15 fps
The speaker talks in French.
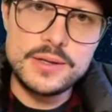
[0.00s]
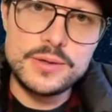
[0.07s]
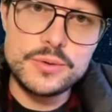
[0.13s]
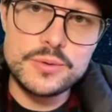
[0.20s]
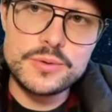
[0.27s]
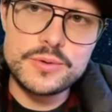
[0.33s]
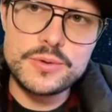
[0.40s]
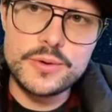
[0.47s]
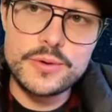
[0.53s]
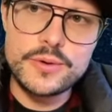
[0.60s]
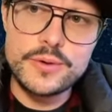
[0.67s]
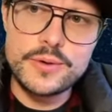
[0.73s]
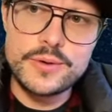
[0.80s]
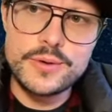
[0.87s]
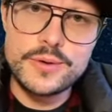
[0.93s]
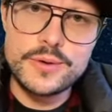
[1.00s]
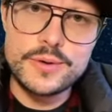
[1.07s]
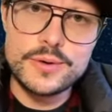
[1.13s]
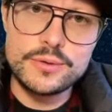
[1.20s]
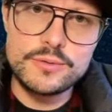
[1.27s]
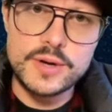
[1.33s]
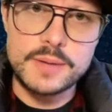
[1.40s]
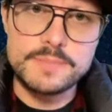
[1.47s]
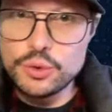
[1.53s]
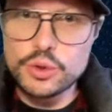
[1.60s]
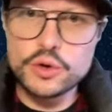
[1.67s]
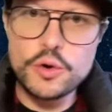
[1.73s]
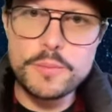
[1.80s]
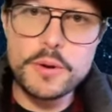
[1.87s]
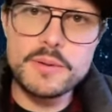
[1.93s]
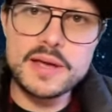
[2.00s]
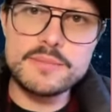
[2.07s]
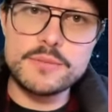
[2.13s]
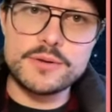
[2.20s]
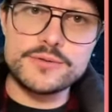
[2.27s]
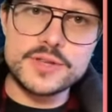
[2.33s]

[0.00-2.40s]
Donc, donc voilà. Donc le problème